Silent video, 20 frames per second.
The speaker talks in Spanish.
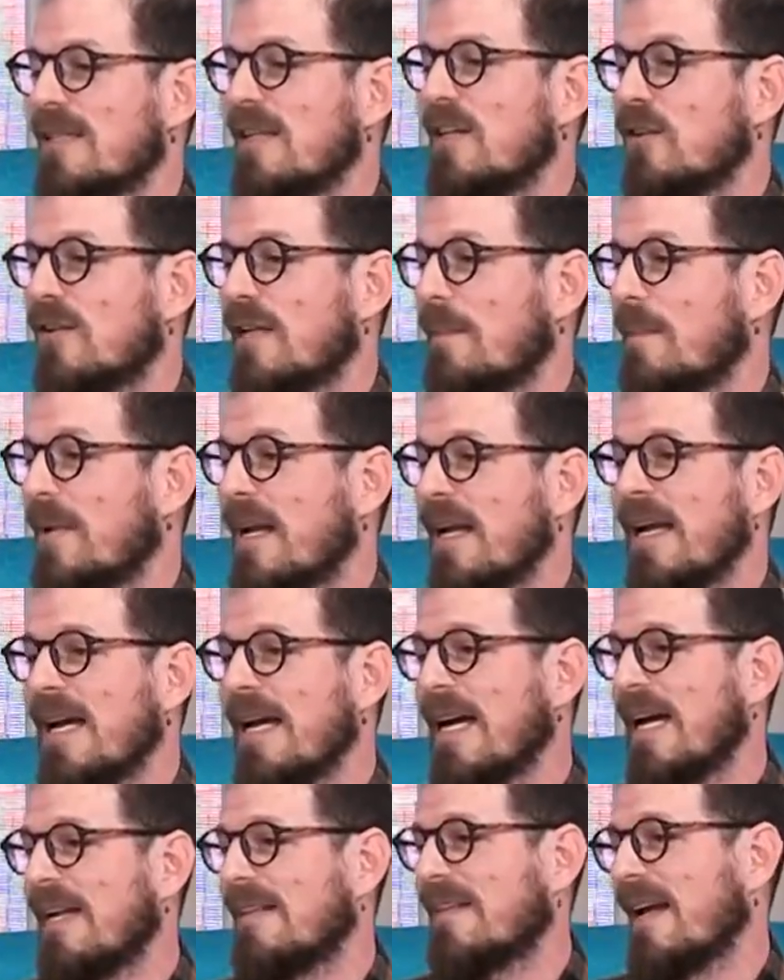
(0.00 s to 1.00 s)
sino también
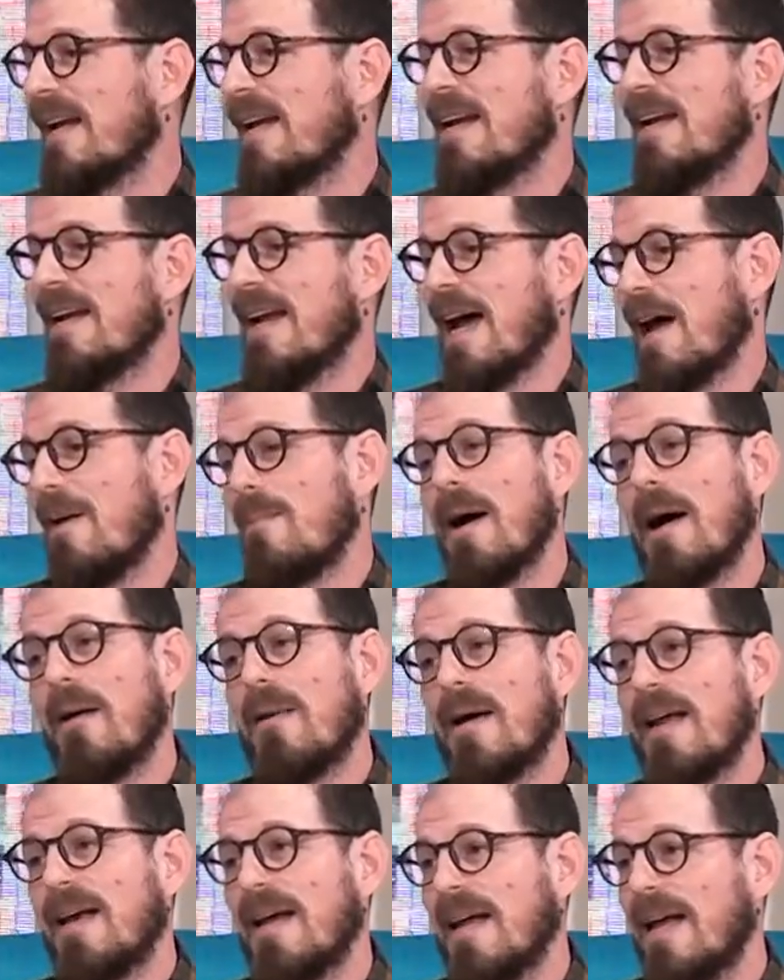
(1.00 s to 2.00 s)
están ah, va a
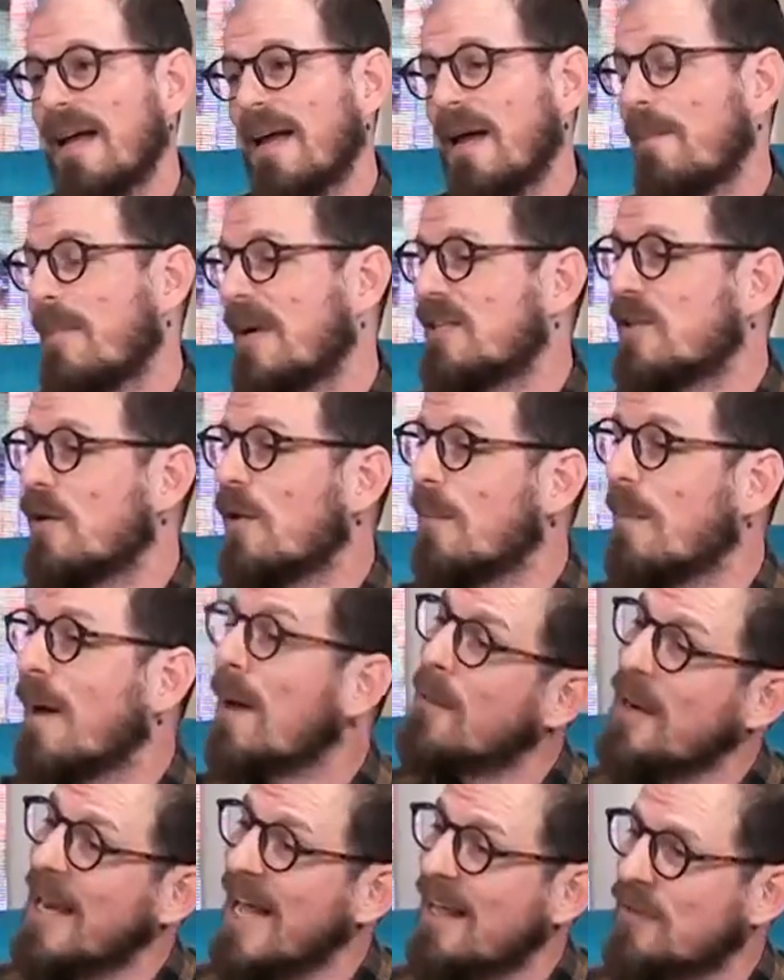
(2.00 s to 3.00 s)
haber eh, espacios
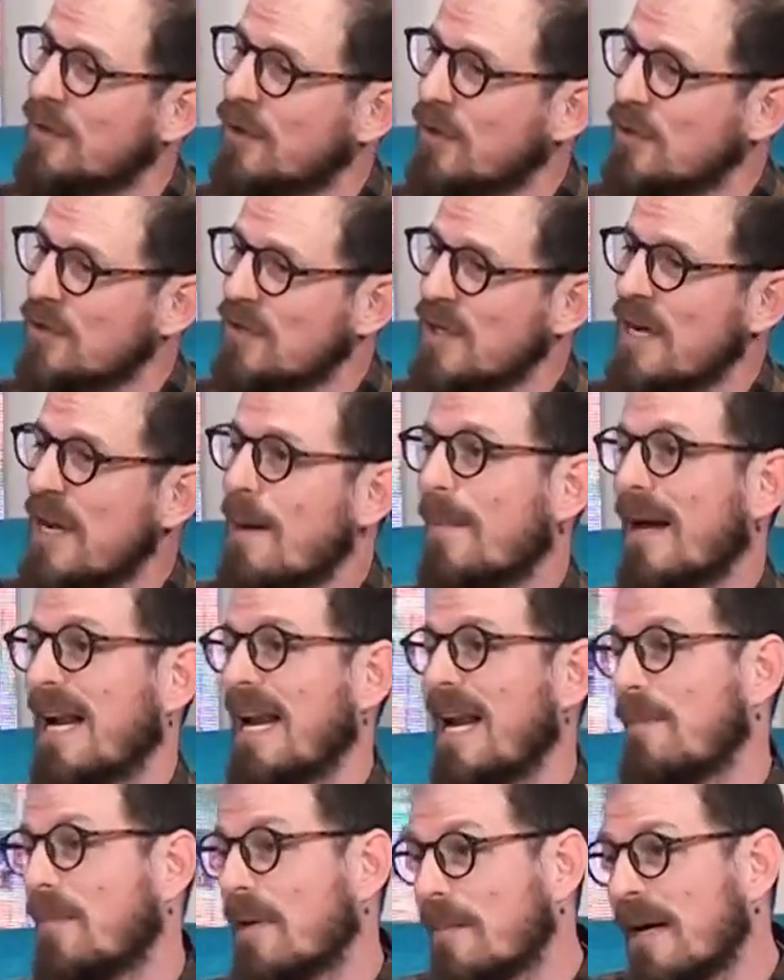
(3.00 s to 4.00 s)
más blandos
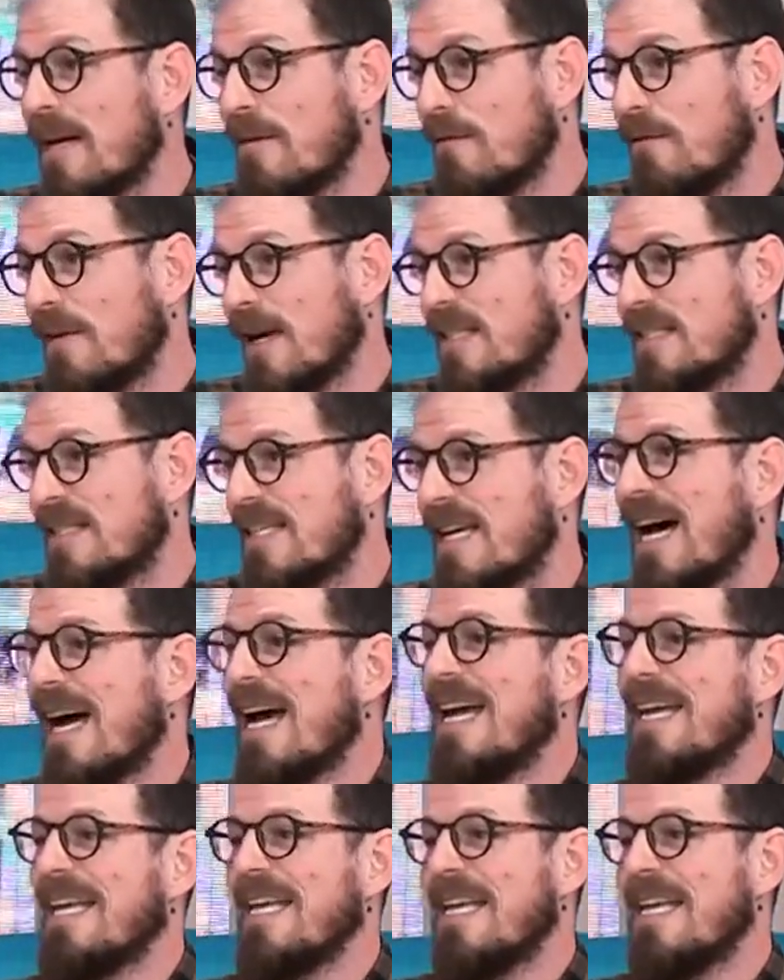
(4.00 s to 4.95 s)
para la primera infancia,